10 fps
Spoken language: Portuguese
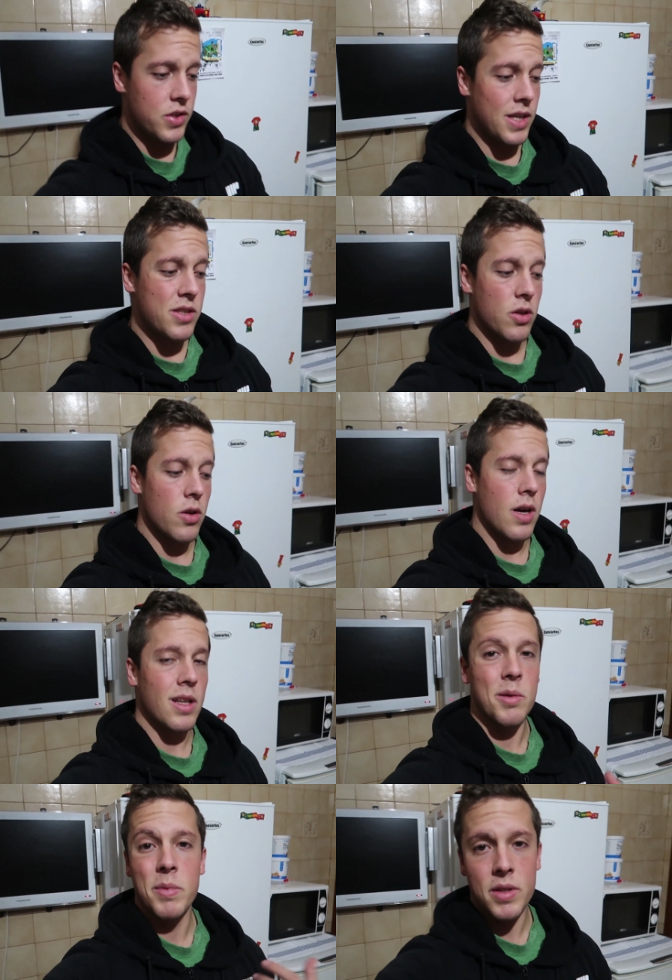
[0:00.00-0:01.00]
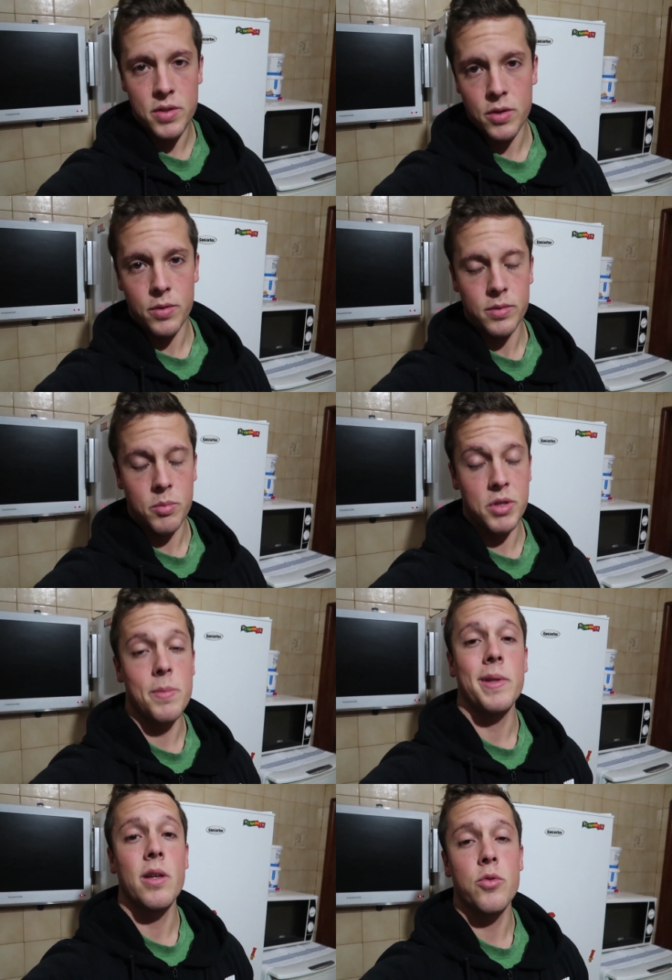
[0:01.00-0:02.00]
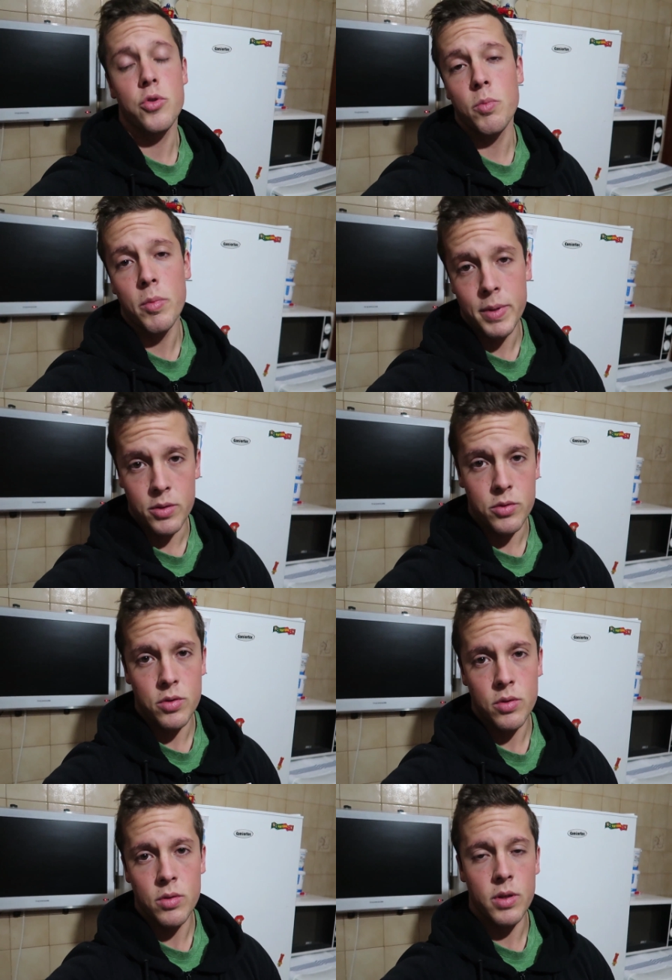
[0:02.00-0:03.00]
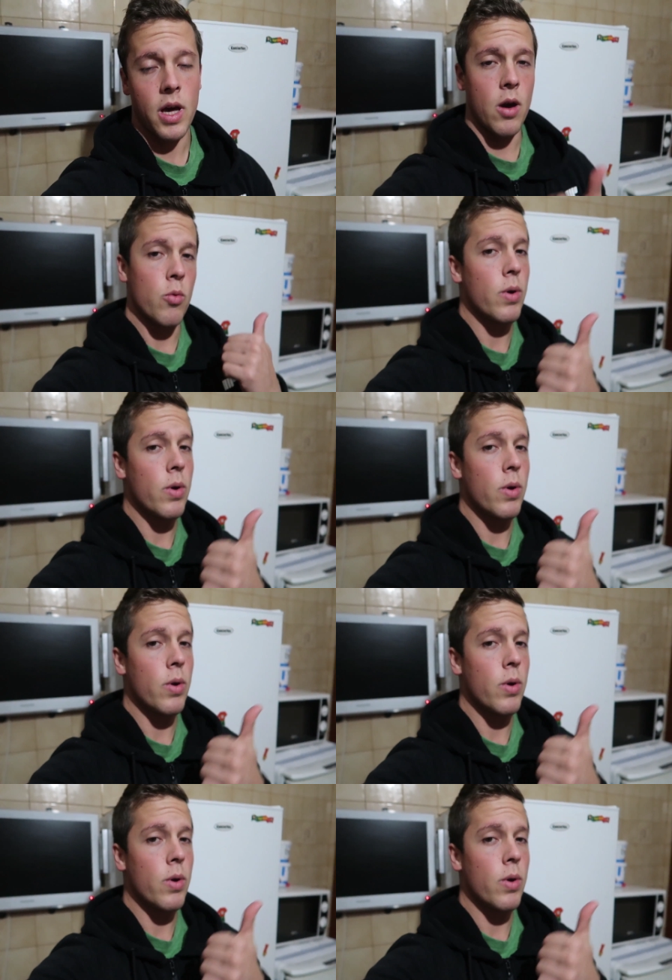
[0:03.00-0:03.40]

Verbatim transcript: isto é só alimentação. Depois também tenho os suplementos que é